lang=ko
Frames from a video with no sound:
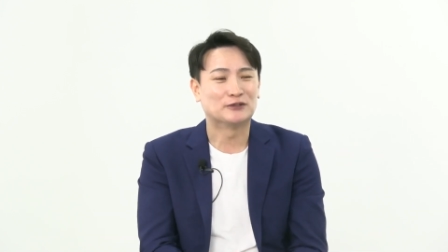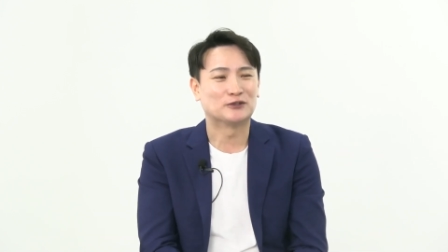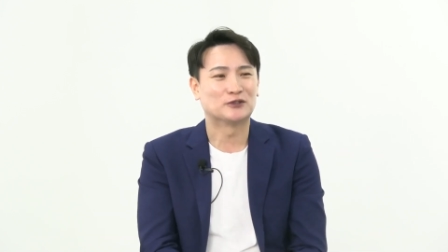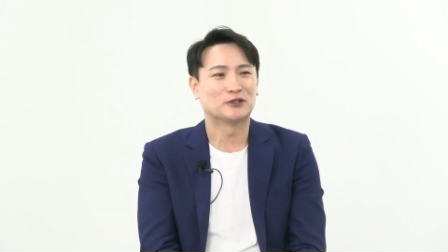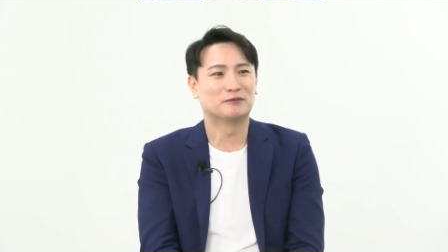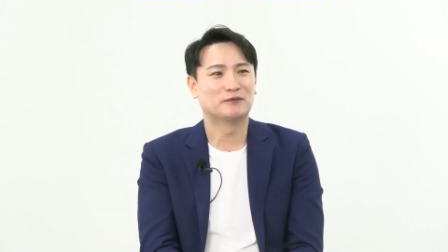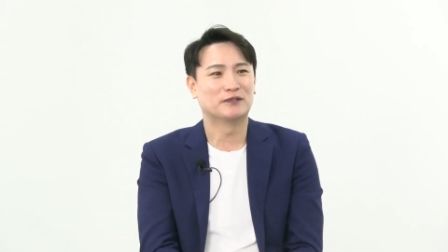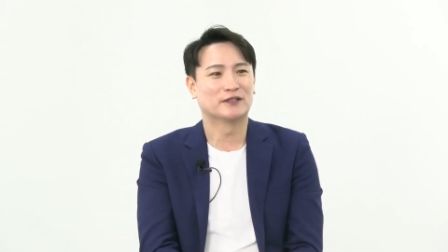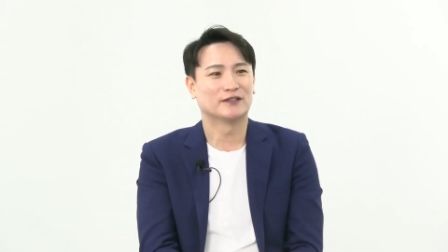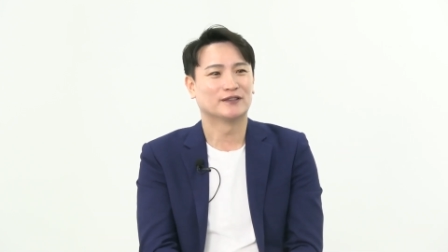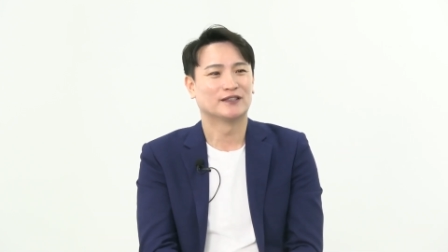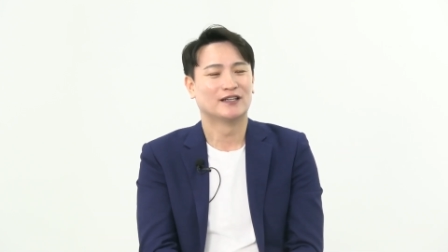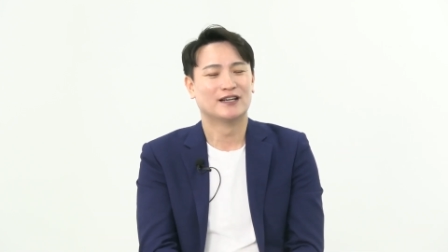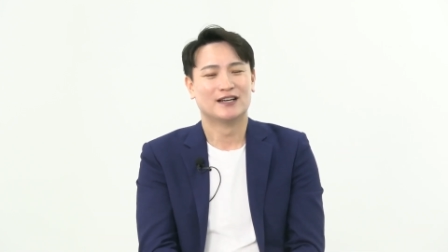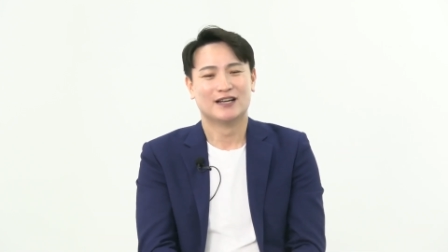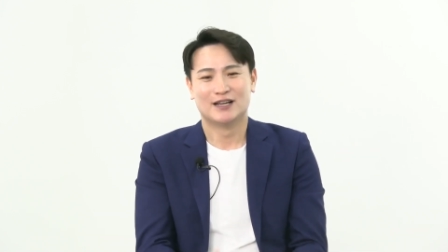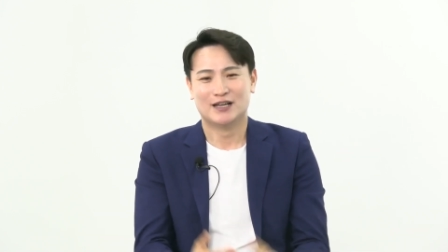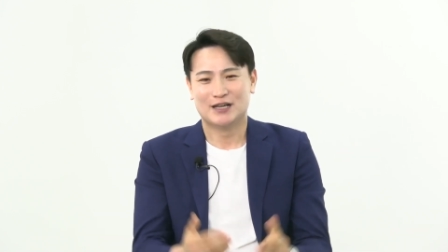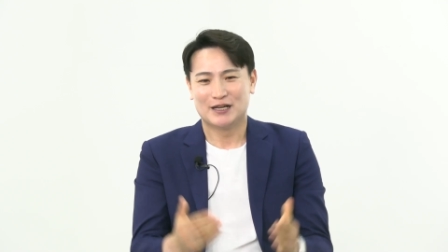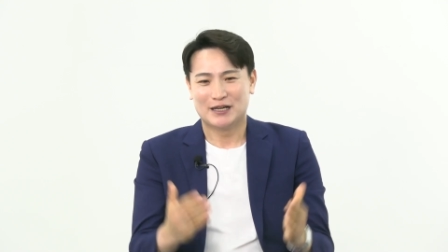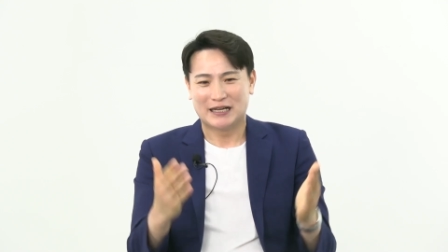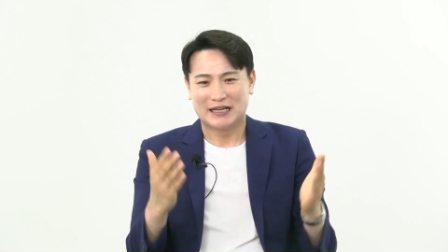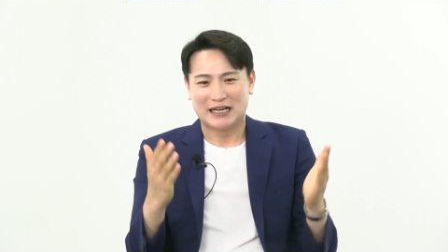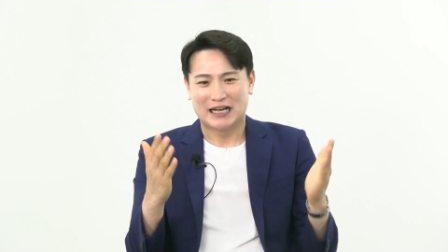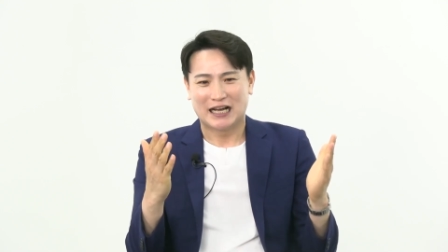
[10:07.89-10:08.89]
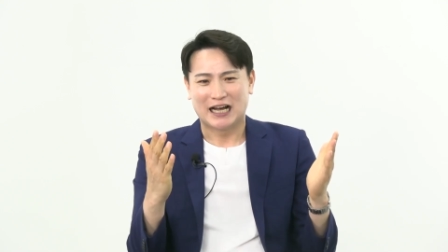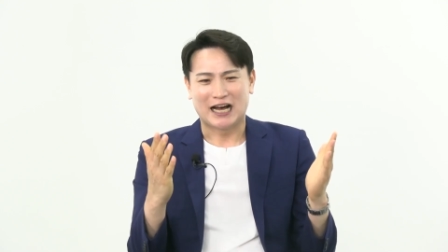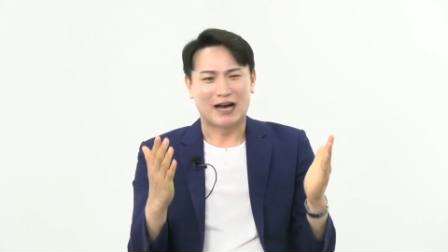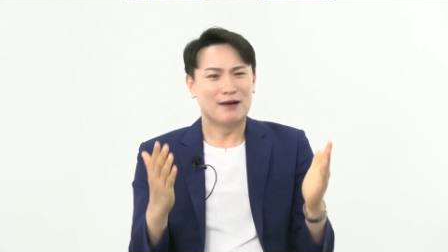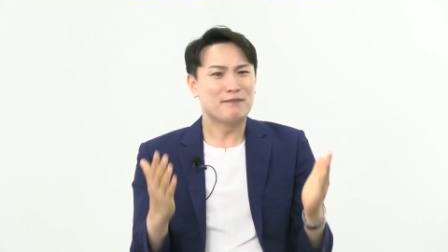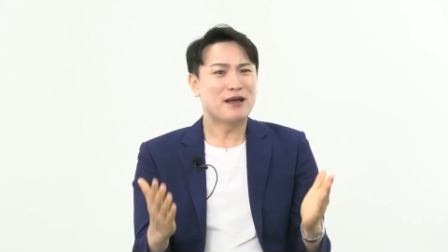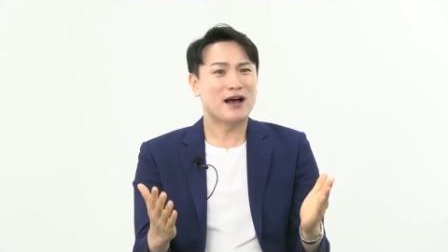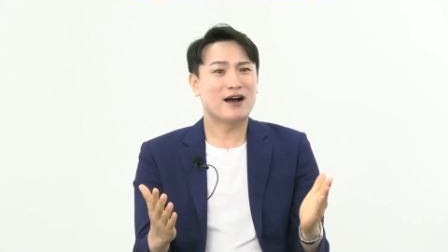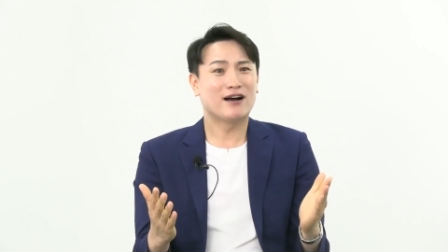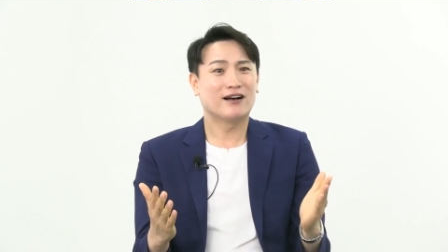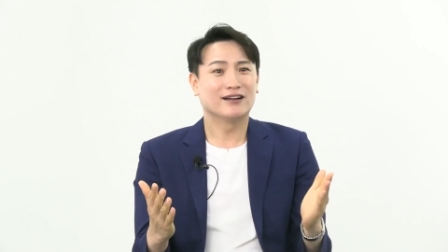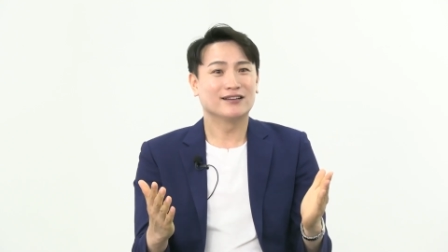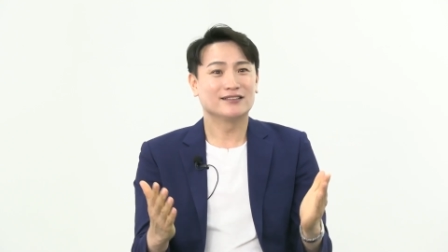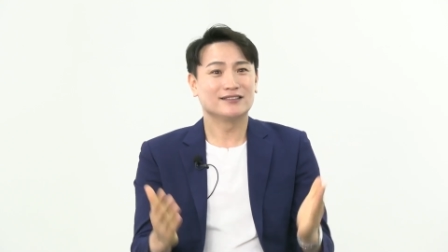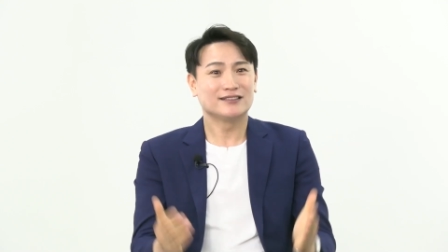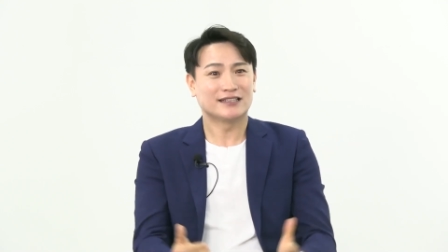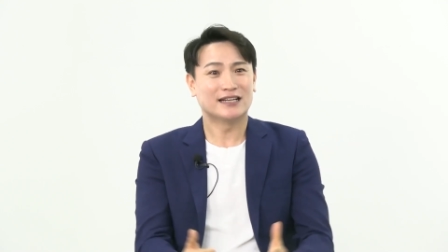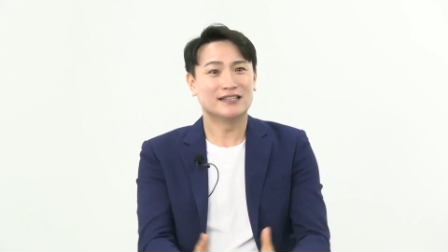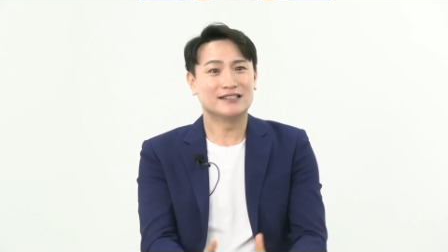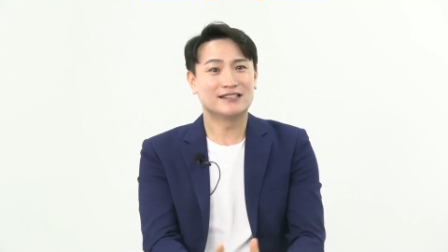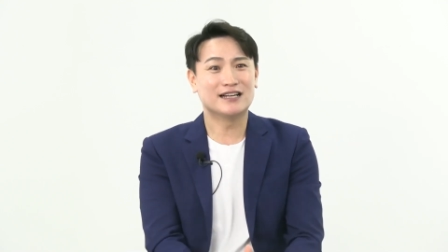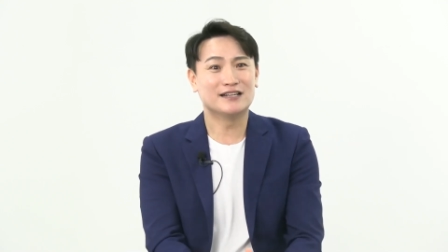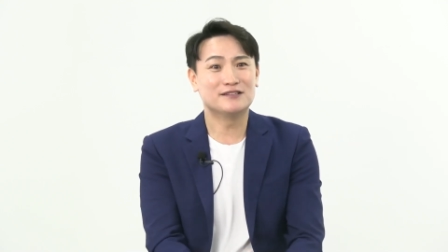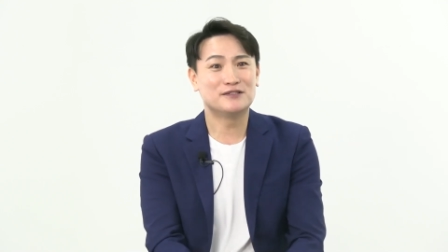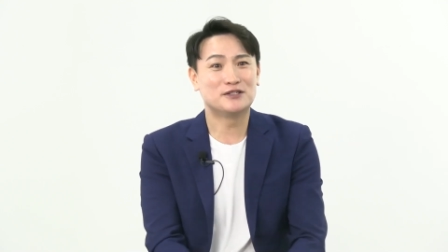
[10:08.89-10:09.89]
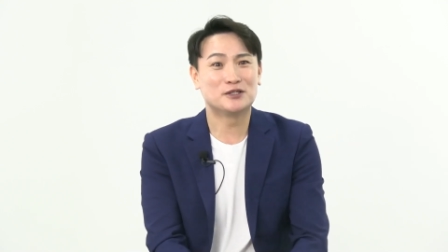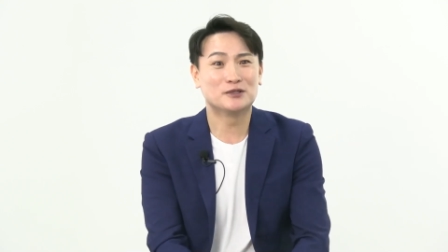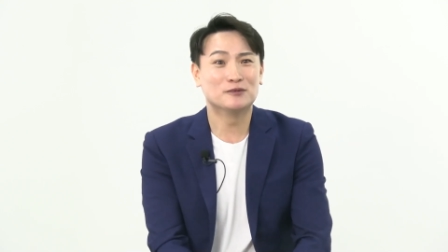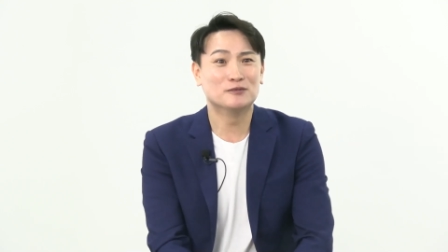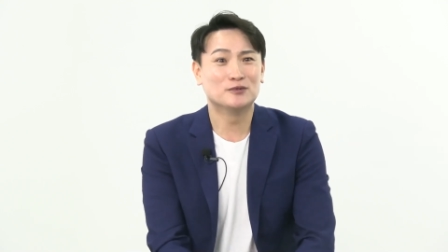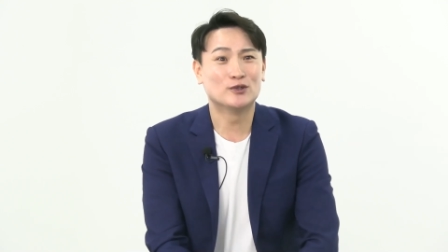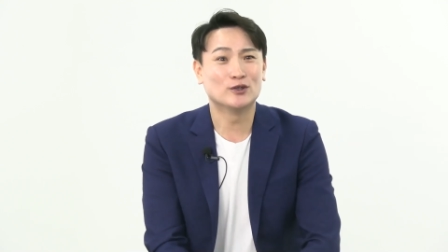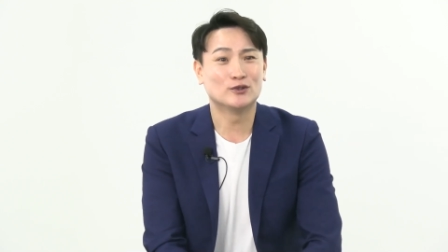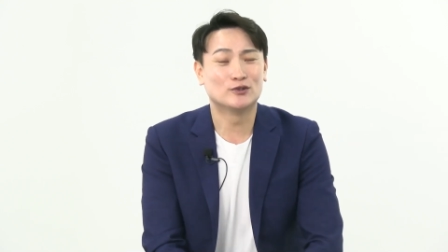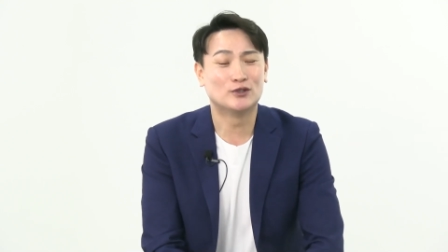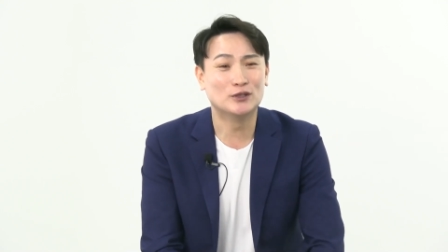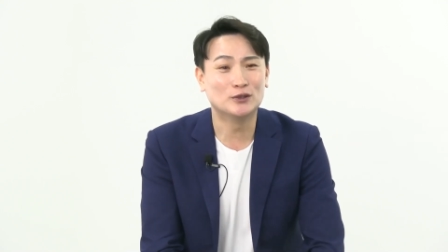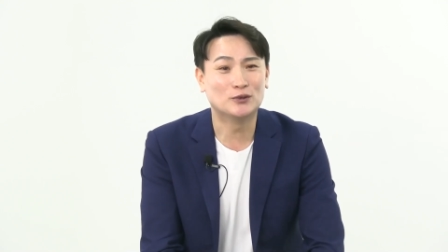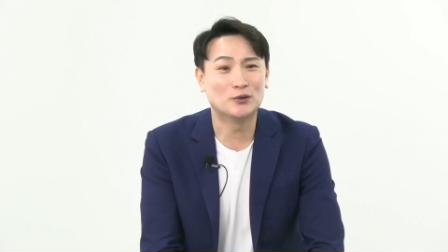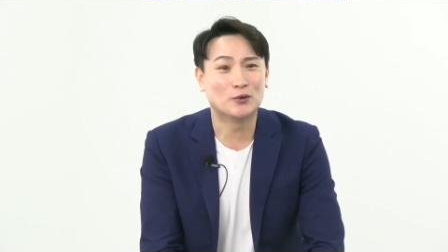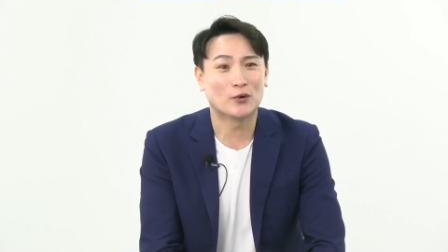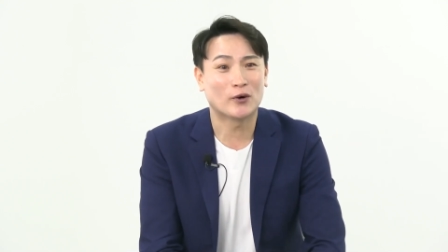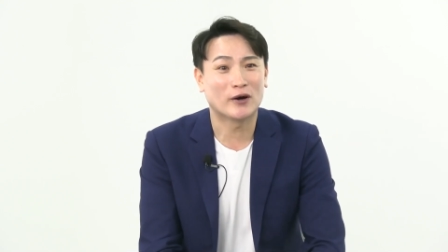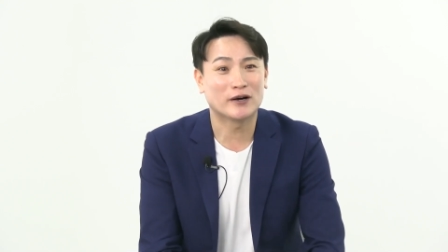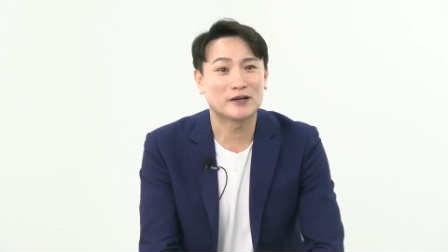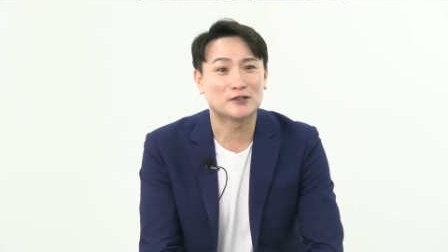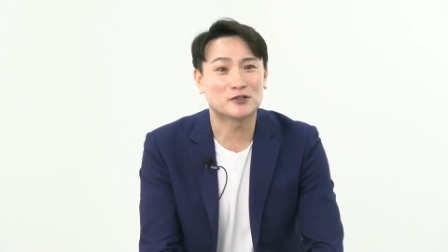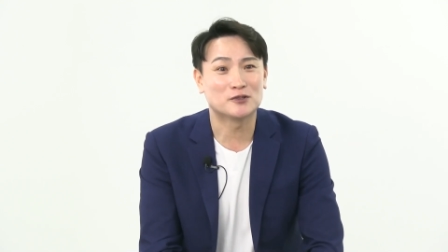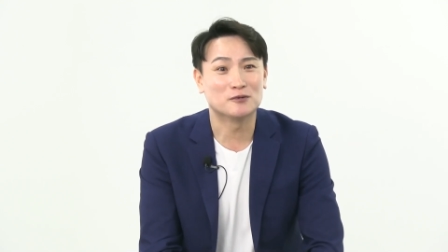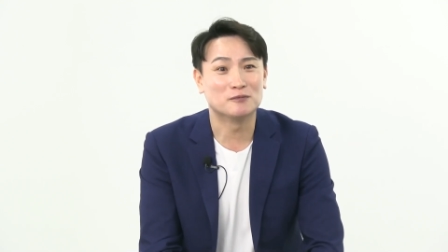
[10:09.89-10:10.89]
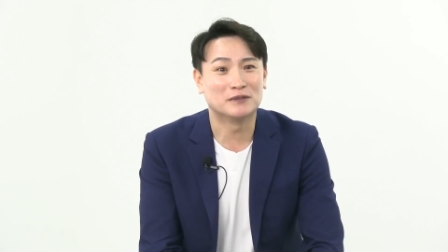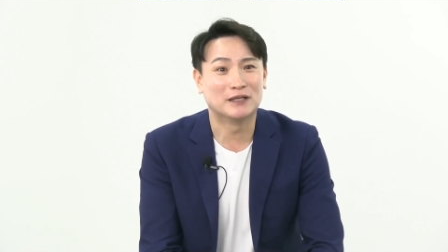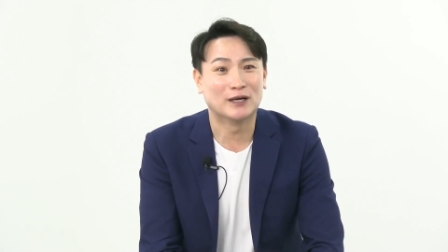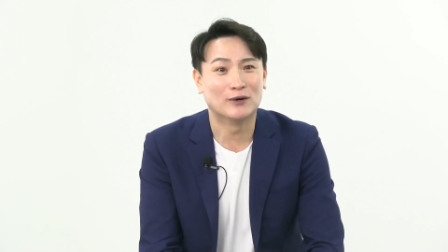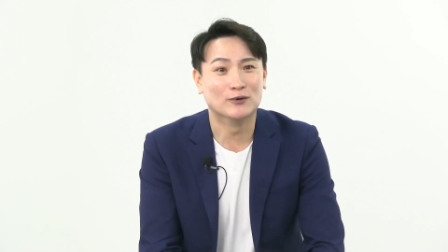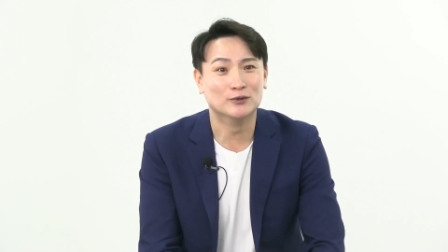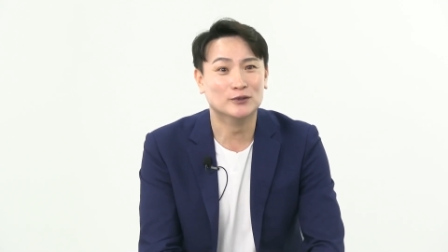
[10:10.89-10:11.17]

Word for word: 그러면 함양 산산 지금부터 드리도록 하겠습니다.